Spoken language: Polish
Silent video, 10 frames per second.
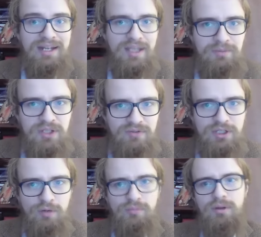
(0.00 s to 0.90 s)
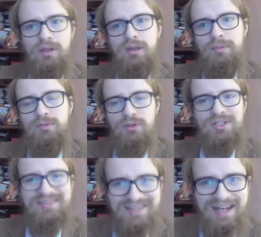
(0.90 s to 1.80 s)
ale nie przewidział e, być
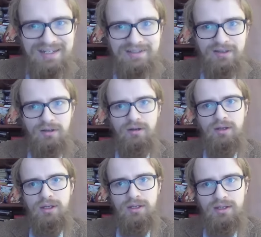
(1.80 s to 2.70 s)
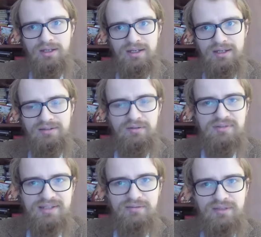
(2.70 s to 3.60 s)
może skali tego e, i
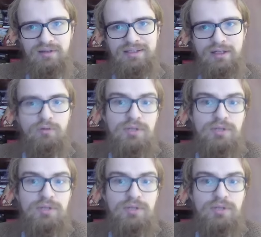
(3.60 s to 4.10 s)
sukcesu tego ataku.